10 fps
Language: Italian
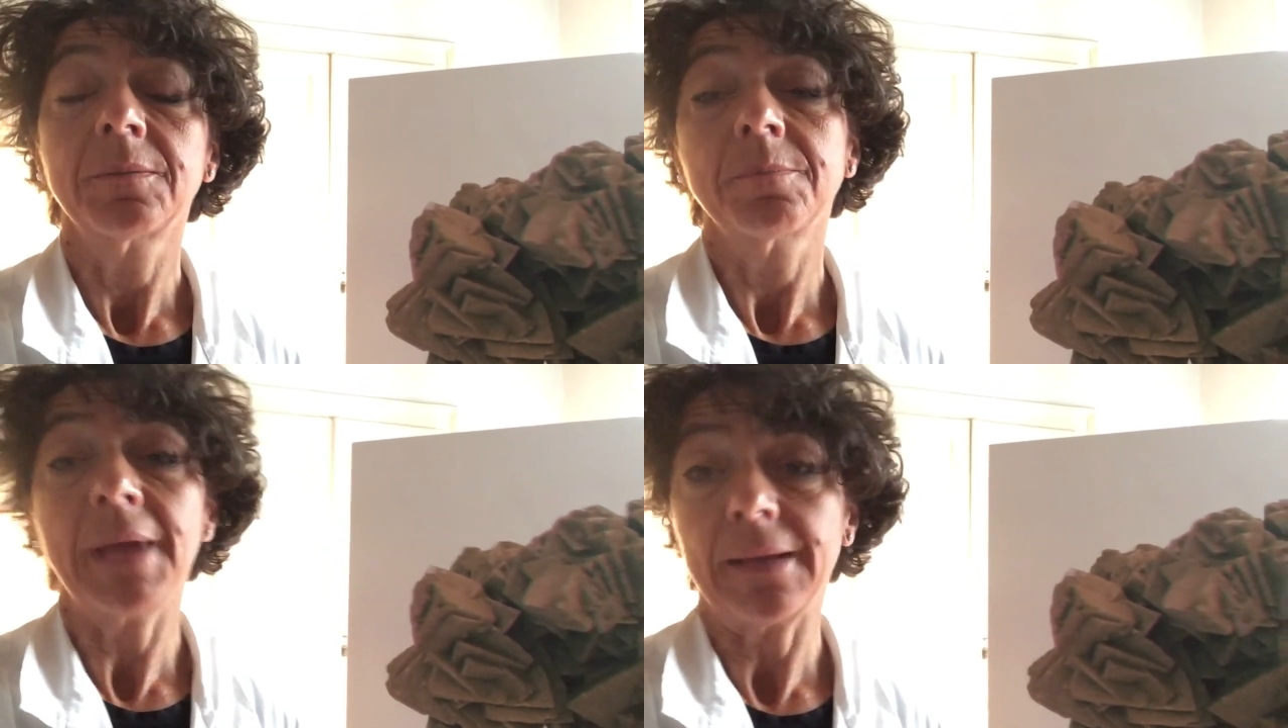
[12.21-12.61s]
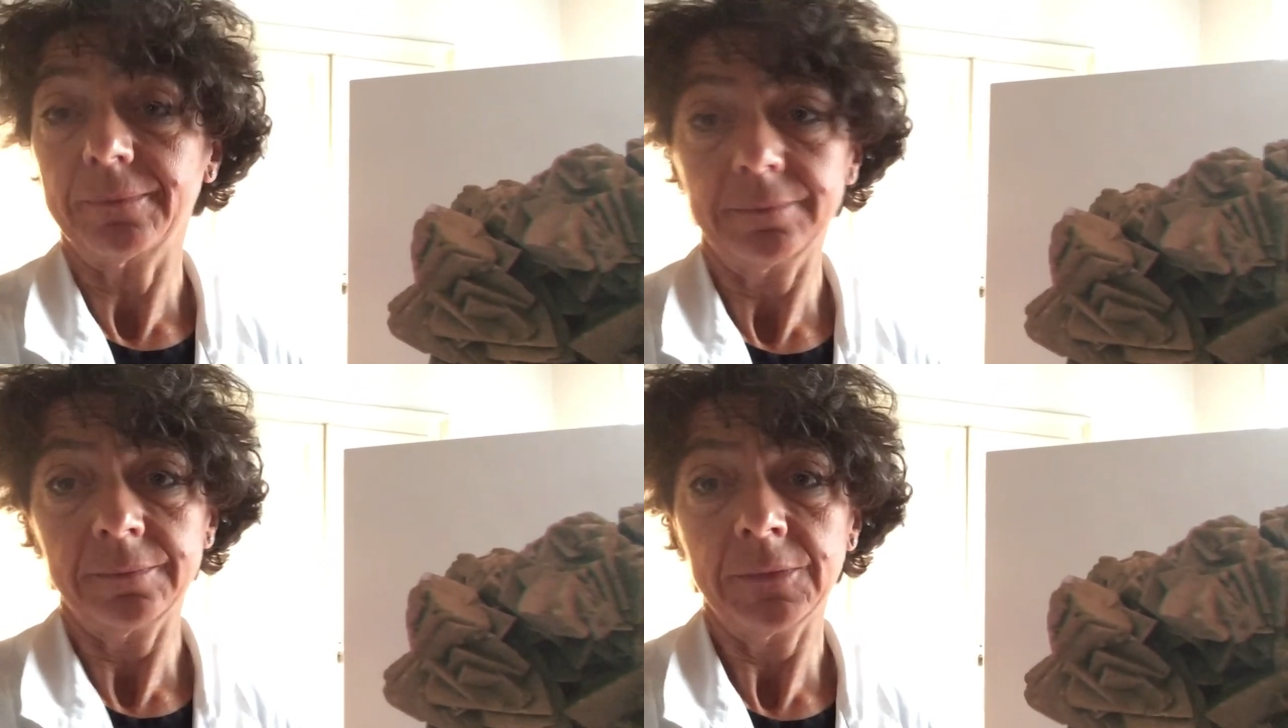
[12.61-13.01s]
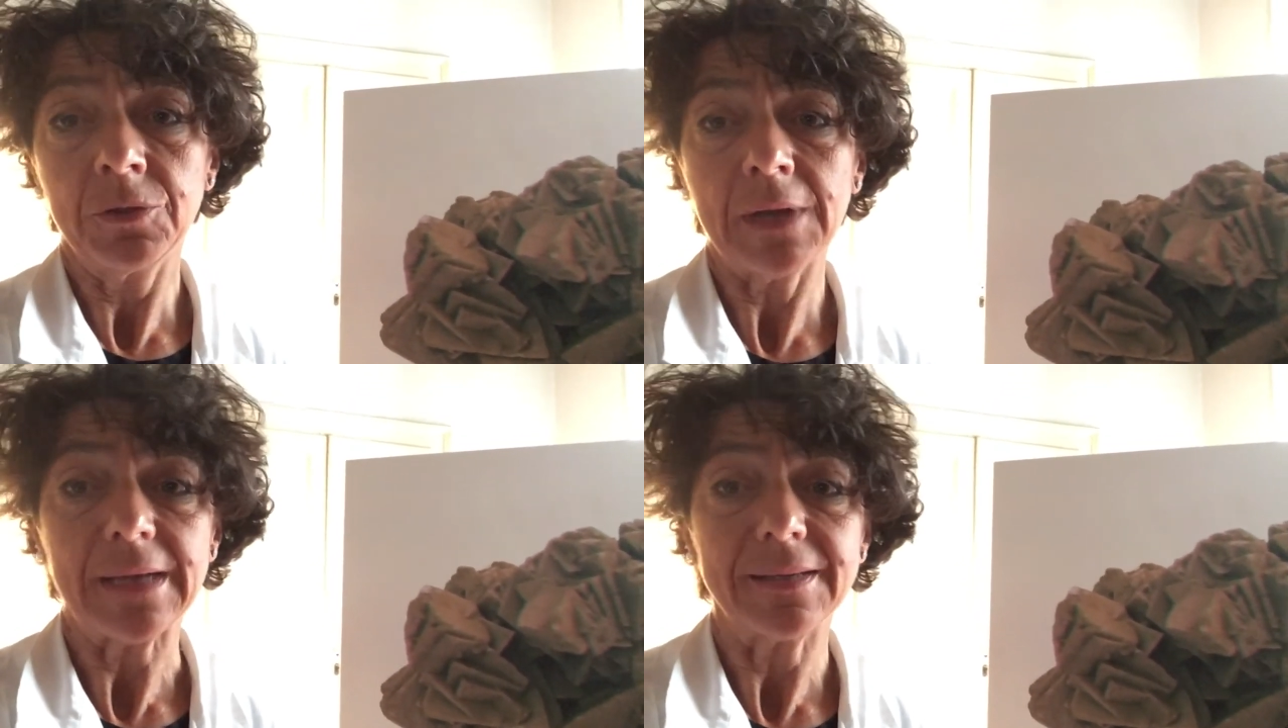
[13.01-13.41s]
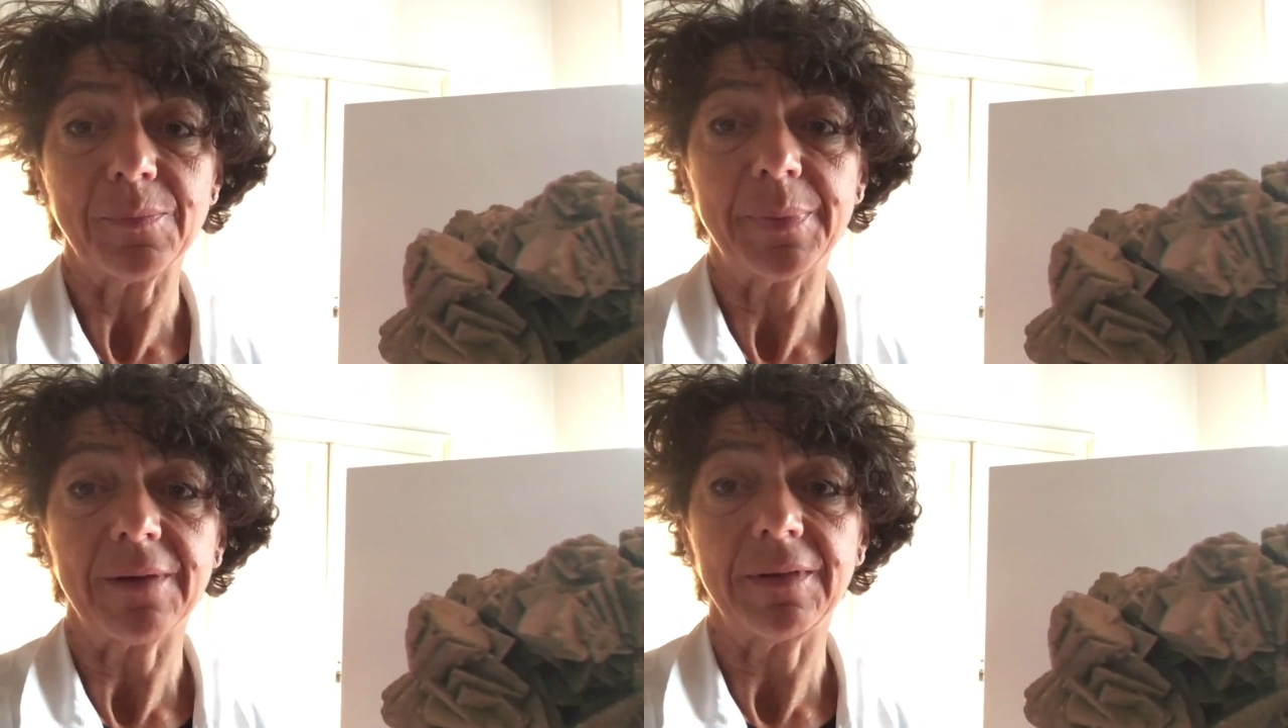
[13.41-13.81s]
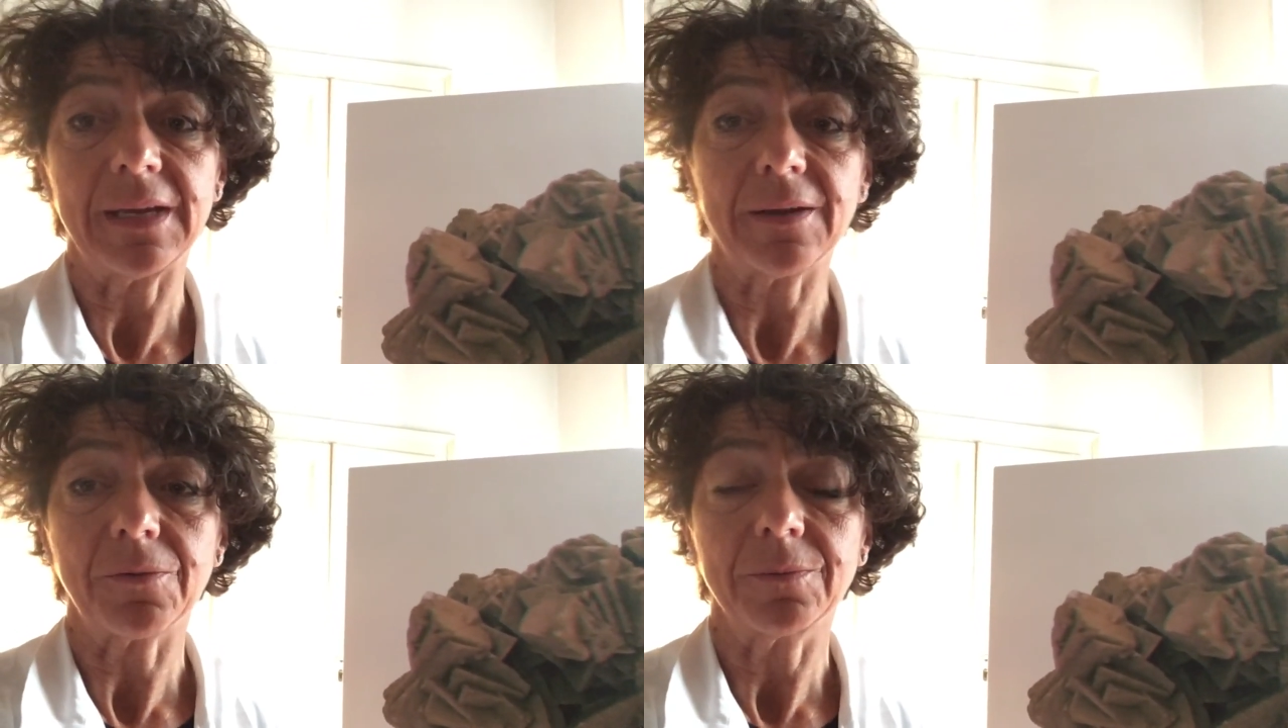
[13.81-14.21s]
Beh, non è sempre
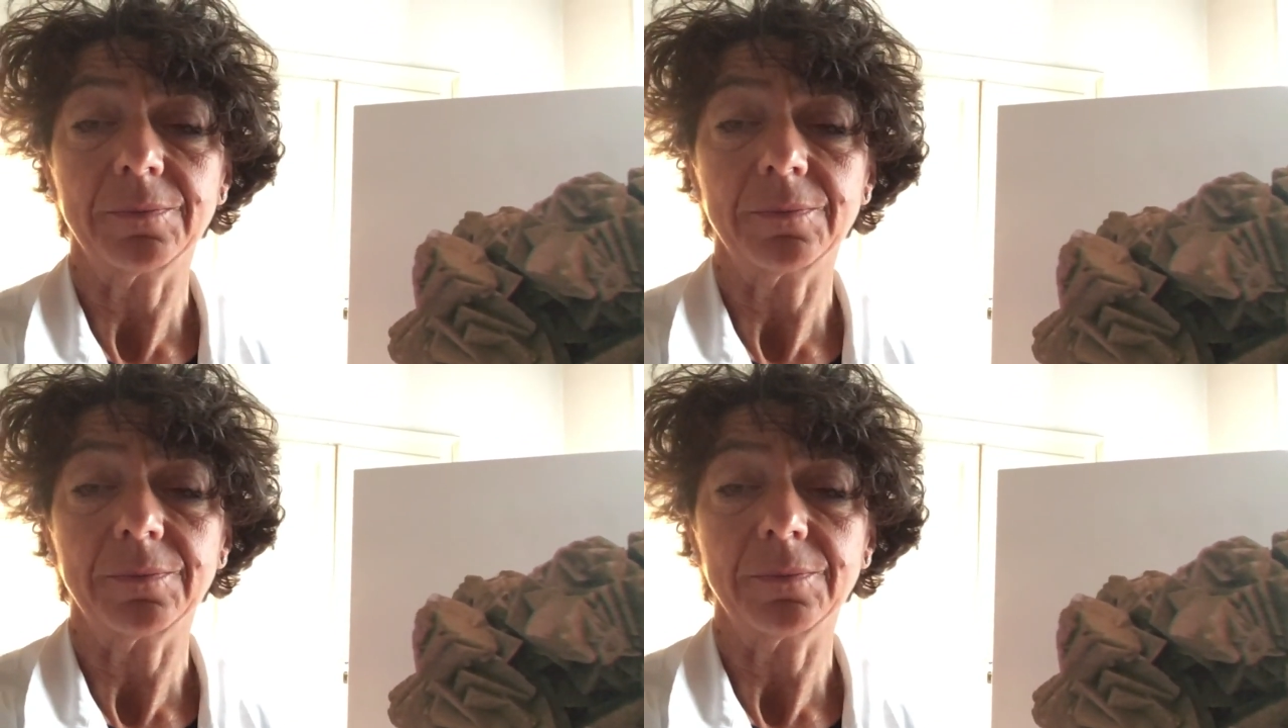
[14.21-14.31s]
vero.